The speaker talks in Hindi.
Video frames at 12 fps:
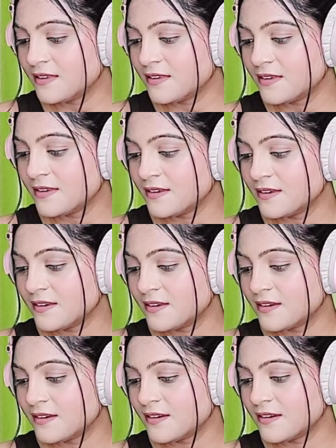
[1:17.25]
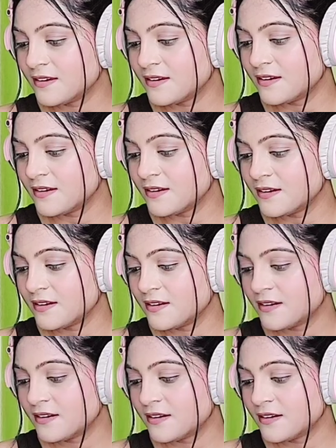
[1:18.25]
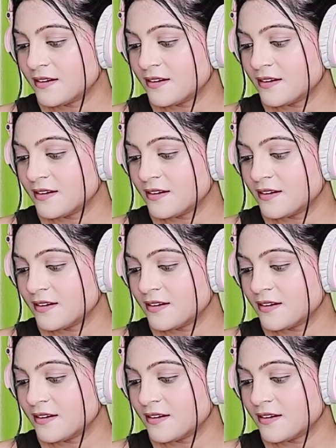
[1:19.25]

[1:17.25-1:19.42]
भगवान के अंदर पूरी सृष्टि होती